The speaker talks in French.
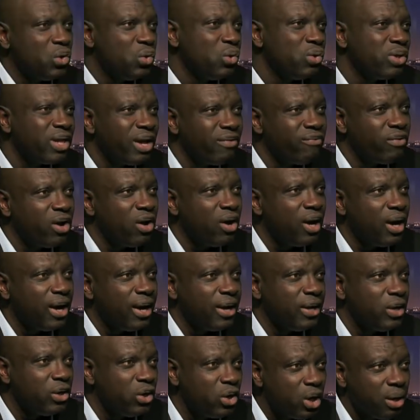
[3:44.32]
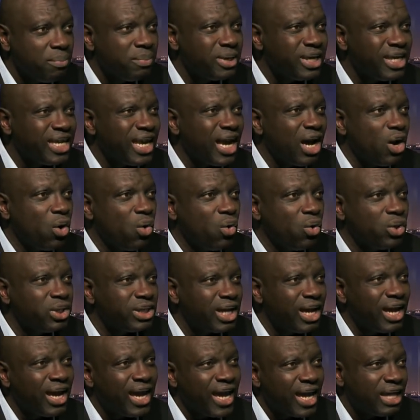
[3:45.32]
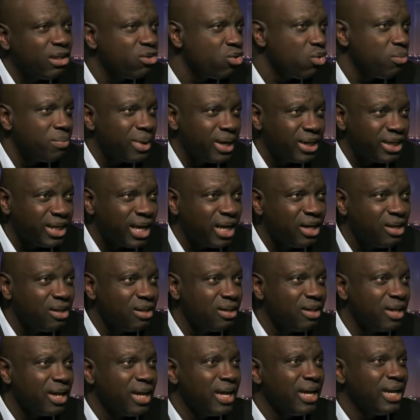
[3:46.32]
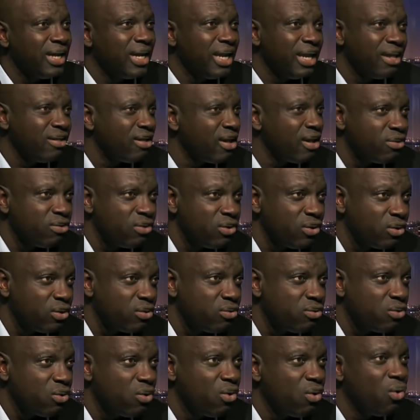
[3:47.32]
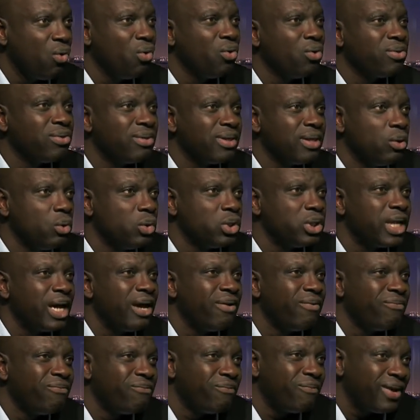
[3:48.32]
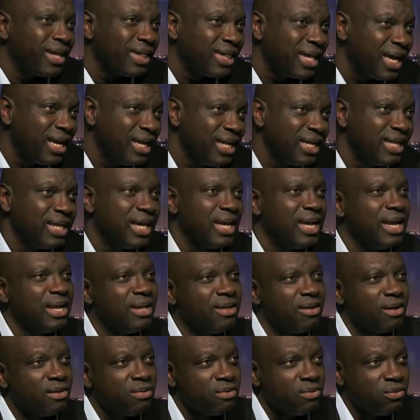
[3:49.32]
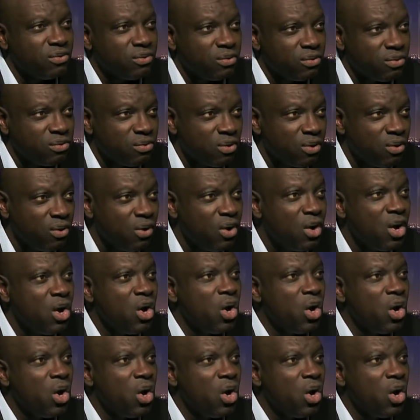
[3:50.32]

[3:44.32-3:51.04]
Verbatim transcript: nous avons un homme qui a autant instrumentalisé les institutions, autant vassalisé les institutions,